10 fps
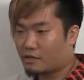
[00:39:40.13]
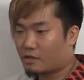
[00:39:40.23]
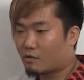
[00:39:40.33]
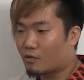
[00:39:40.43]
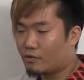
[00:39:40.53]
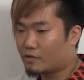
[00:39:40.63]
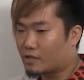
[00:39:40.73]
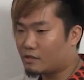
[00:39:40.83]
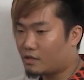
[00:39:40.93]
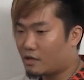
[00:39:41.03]
手したら俺より
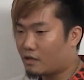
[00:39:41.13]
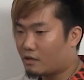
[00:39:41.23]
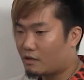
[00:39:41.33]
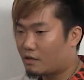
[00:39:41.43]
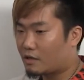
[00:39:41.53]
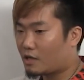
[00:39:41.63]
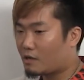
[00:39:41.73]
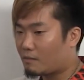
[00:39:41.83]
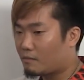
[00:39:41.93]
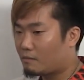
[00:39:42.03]
全然下手っ